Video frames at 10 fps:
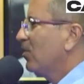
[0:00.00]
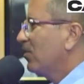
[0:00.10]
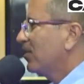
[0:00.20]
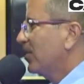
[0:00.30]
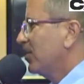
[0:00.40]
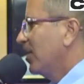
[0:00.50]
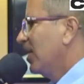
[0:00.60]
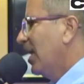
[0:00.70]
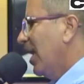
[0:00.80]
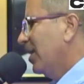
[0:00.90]
Ah, então, ou
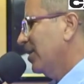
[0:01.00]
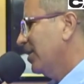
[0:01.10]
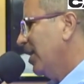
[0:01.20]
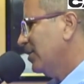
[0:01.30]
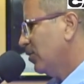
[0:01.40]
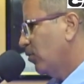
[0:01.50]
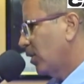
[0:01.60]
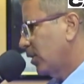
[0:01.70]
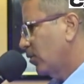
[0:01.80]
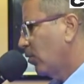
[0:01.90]
seja, ela desce
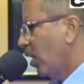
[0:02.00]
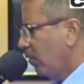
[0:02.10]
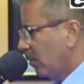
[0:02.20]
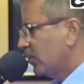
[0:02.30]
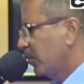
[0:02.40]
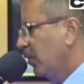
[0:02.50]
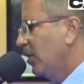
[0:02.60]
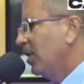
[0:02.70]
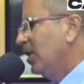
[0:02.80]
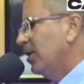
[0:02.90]
do, do cão, vamos
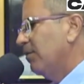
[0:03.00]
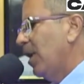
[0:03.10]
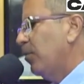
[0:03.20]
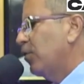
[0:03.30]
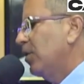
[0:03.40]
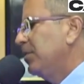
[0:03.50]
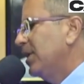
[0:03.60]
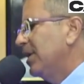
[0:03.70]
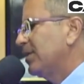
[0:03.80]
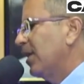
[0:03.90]
supor, vai para um
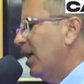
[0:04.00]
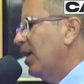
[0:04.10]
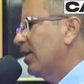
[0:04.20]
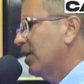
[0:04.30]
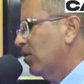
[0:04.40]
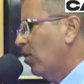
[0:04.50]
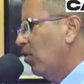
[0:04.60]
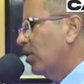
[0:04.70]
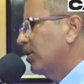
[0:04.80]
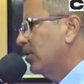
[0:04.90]
ambiente lá, ela
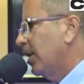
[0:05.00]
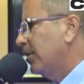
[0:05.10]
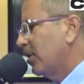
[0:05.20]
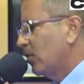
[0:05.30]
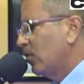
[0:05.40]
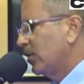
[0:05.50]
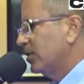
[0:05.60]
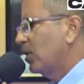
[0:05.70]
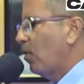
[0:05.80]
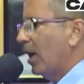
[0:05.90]
coloca entre
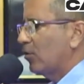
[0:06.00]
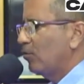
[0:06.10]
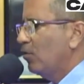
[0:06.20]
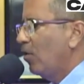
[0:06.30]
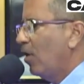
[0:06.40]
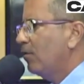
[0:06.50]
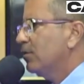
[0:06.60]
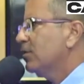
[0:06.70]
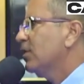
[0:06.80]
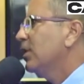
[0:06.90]
2 e 4 mil
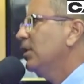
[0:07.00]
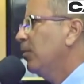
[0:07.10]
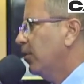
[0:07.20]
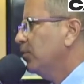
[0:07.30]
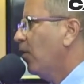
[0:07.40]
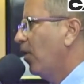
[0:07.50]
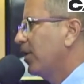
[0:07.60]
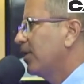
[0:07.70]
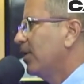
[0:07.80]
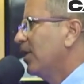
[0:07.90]
ovos e depois
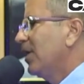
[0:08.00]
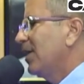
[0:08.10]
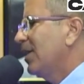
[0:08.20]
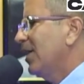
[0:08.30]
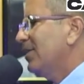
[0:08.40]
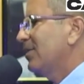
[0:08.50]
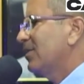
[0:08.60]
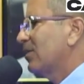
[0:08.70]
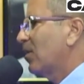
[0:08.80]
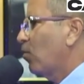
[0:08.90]
morre. E
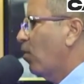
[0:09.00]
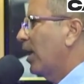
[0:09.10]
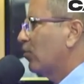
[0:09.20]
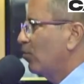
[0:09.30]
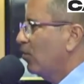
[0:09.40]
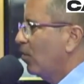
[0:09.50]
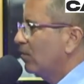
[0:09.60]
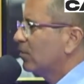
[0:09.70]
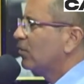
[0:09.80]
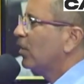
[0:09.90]
esses 4
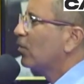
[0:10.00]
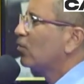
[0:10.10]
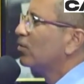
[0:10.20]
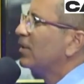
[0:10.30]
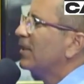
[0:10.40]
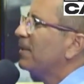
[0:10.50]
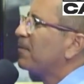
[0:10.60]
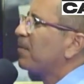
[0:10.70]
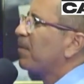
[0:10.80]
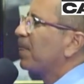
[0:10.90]
mil ovos vão
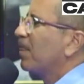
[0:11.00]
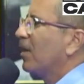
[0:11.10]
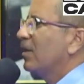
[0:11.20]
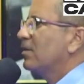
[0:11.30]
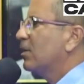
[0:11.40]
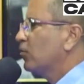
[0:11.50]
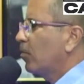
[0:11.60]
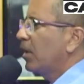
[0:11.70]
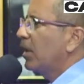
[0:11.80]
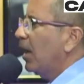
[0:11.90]
eclodir né, e se
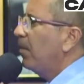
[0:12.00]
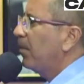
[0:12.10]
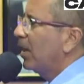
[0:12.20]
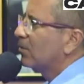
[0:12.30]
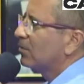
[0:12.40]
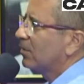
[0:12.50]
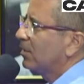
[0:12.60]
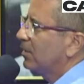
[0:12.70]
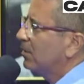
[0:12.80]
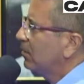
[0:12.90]
transformar em
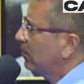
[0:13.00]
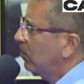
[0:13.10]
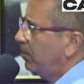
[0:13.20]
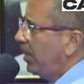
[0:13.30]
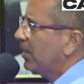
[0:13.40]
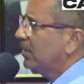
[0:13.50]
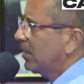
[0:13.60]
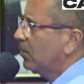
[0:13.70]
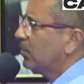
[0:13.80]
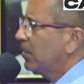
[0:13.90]
carrapatos. E esses vão
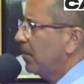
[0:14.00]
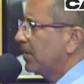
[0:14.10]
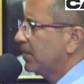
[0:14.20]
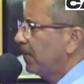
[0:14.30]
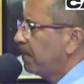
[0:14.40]
parasitar os animais.